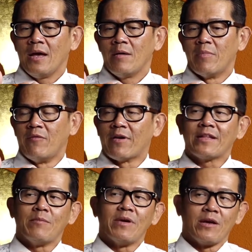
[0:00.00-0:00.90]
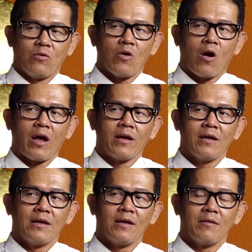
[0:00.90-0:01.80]
mình phải tìm hiểu coi
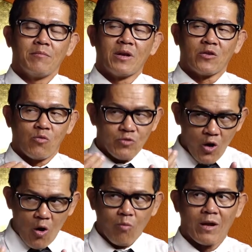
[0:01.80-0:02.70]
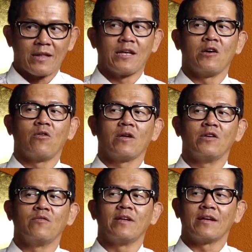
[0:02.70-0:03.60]
mình cũng chôn là thiêu hay
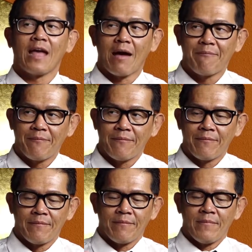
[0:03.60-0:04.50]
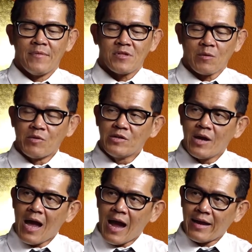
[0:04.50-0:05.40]
đưa về Việt Nam. Xong bước thứ
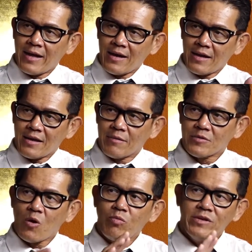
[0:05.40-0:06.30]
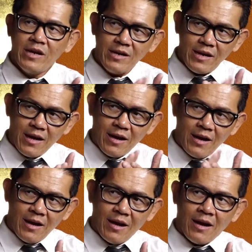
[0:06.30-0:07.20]
hai đó, tốt nhất á,
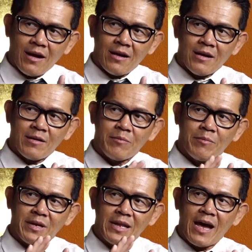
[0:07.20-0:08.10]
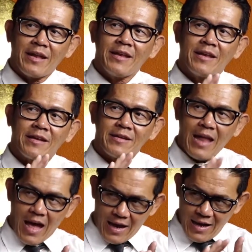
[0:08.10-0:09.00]
mình nên
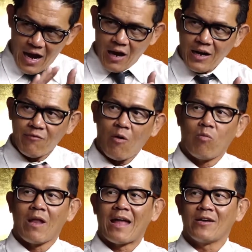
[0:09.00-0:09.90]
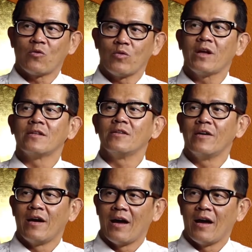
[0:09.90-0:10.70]
để ở cái phòng lạnh của nhà thương.